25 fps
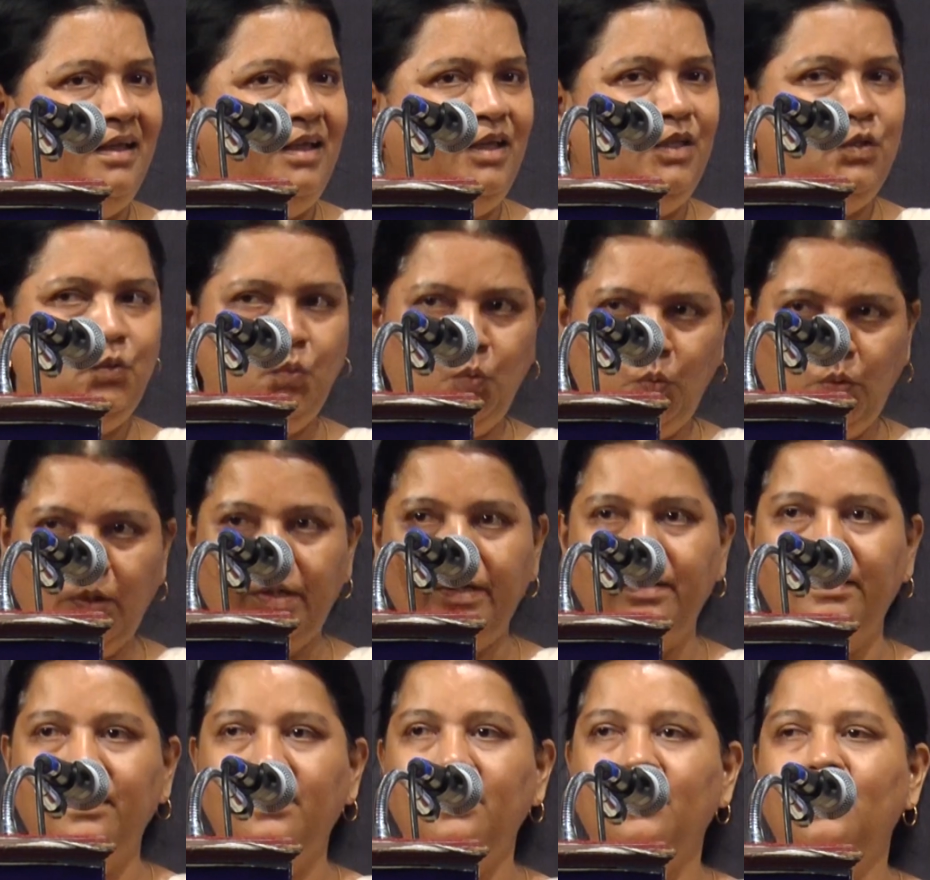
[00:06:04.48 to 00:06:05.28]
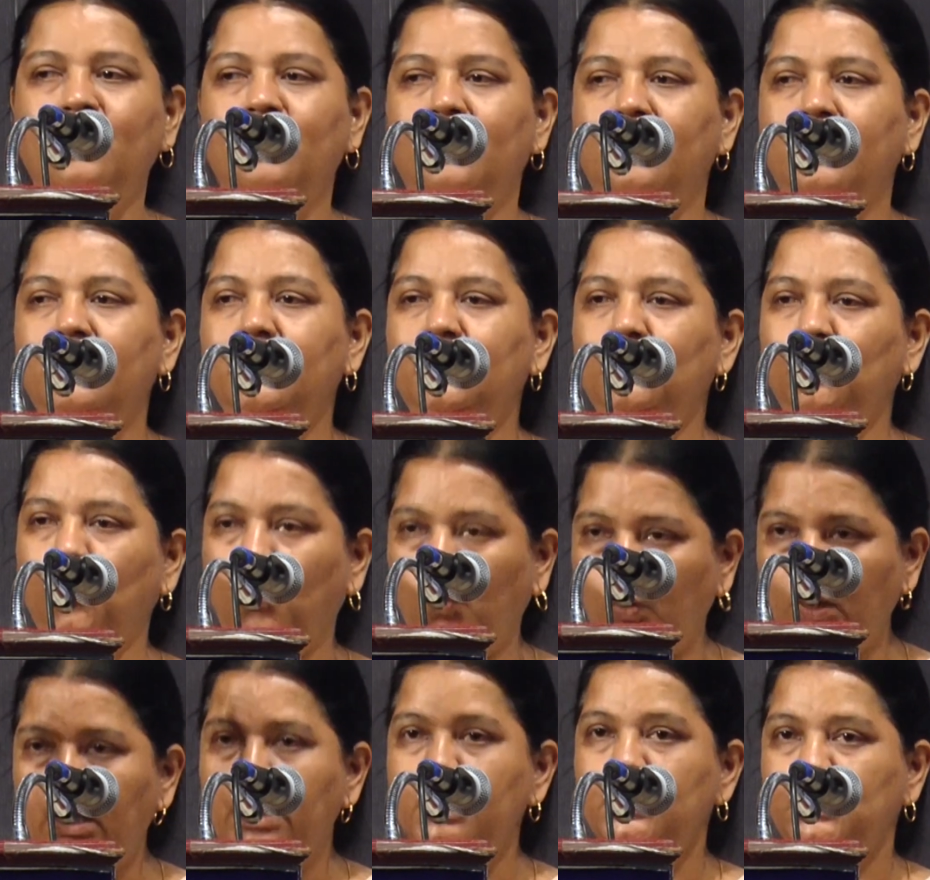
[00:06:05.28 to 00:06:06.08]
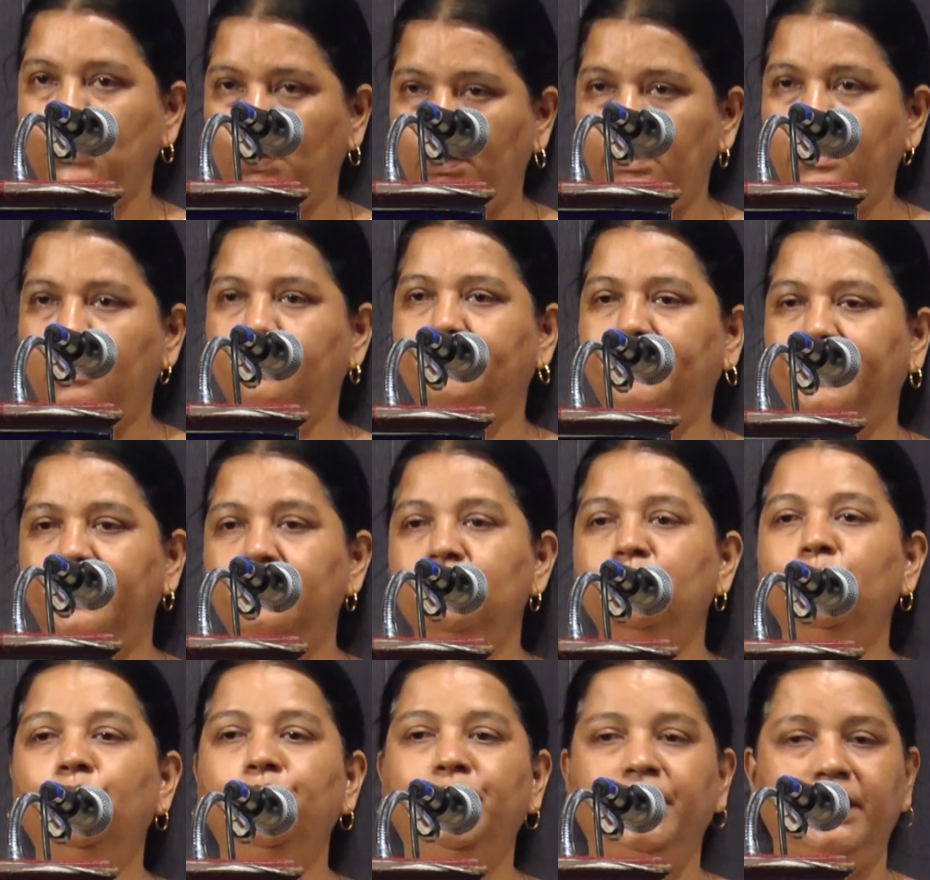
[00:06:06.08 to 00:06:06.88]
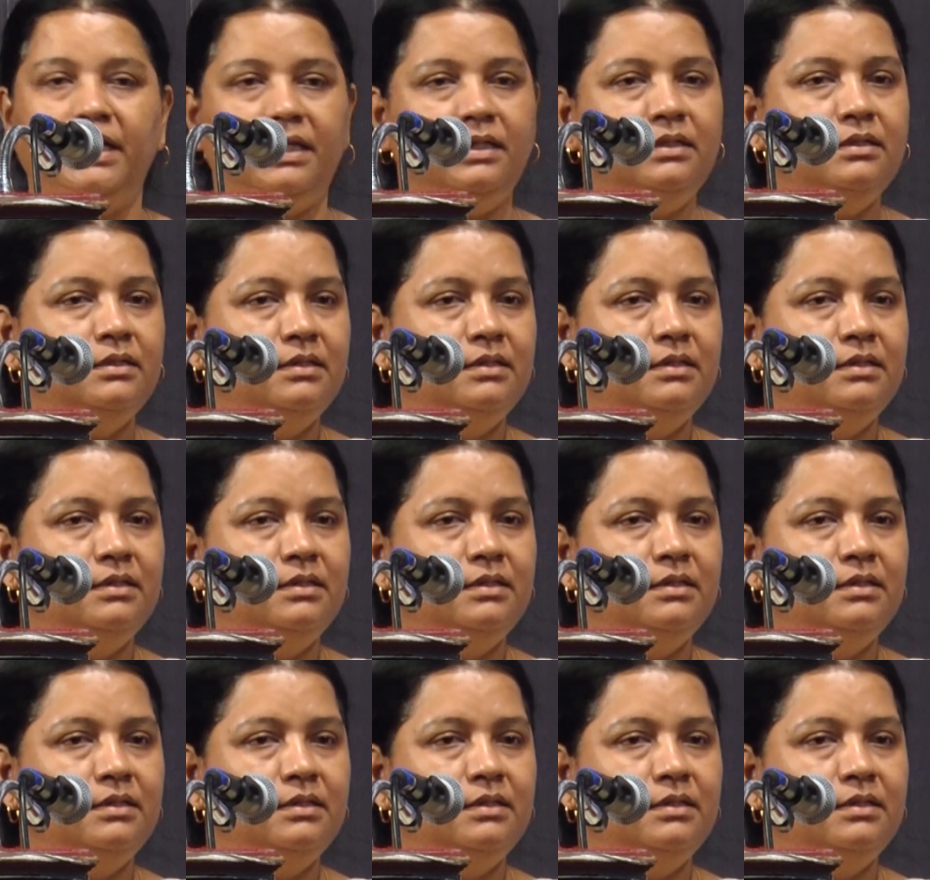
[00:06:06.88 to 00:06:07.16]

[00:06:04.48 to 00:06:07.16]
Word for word: இது ஊர் இது ஊரில் சொல்கிற பழமொழி